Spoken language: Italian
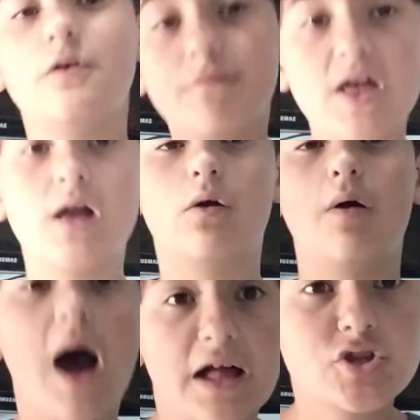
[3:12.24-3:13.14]
Vero,
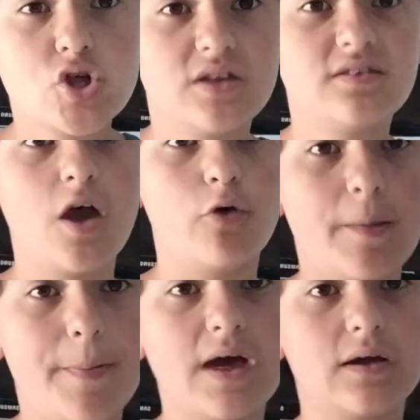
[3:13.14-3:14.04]
Hatchet è
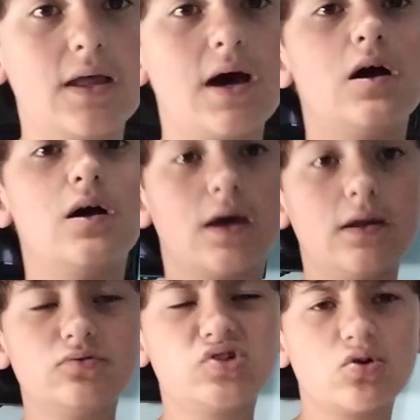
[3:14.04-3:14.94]
una perla che
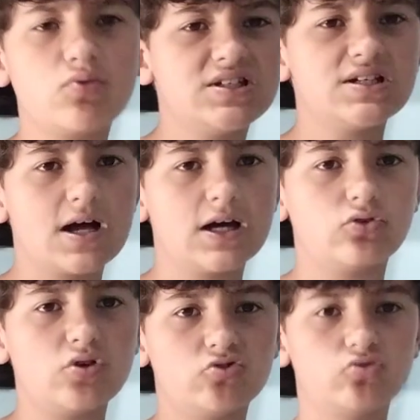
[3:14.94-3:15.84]
non si è quasi
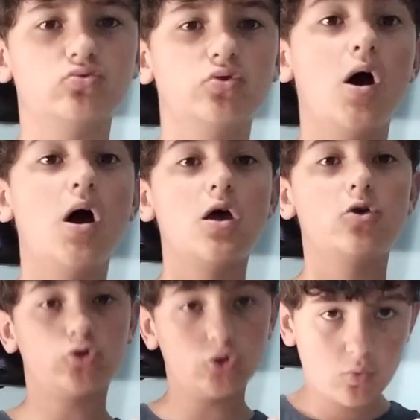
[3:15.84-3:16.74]
cagato nessuno.
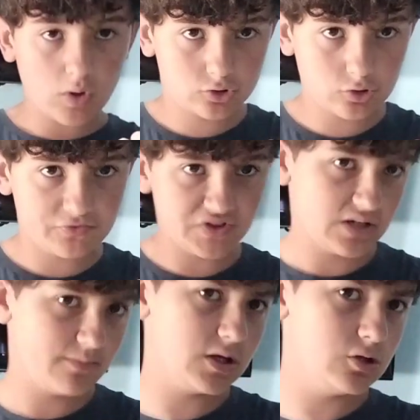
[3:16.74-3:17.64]
Sono quattro
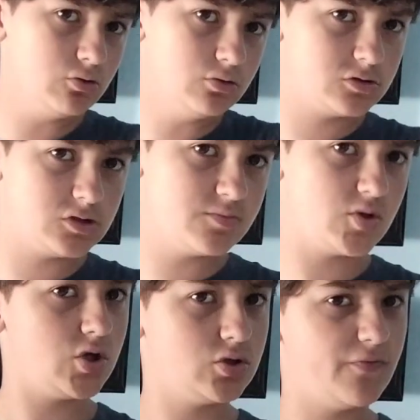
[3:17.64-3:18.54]
film,
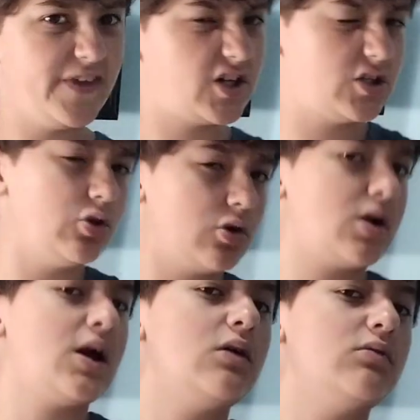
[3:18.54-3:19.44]
l'ultimo Victor
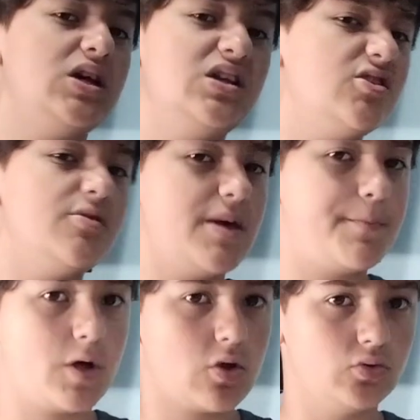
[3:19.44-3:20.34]
Crowley non mi è
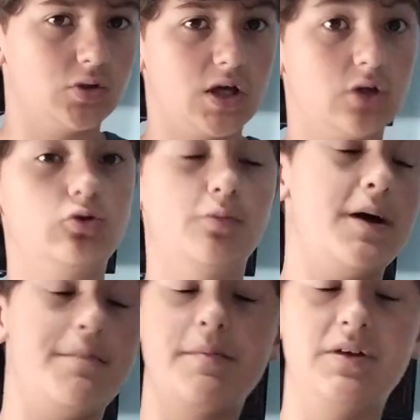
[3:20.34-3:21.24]
piaciuto tanto,
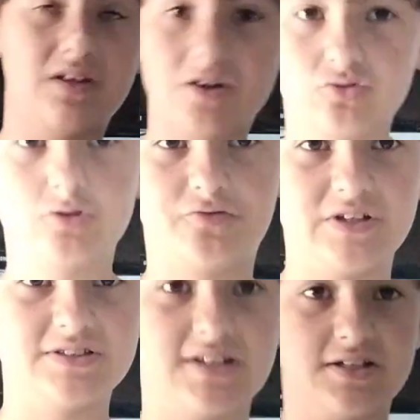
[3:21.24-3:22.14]
ma i primi tre sono
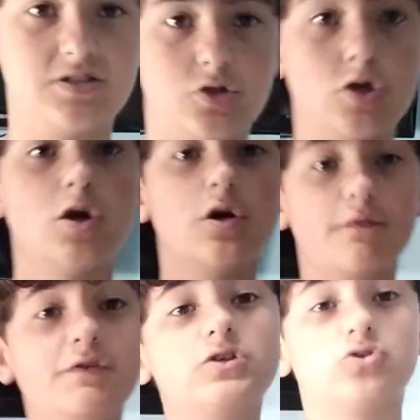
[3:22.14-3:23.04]
fantastici.
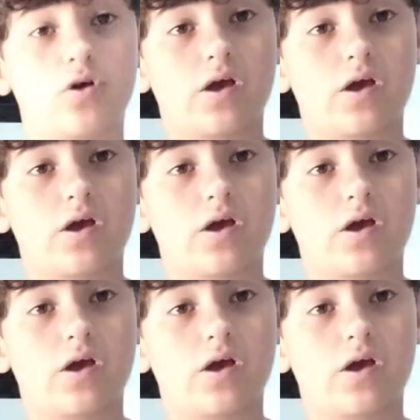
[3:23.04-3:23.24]
Victor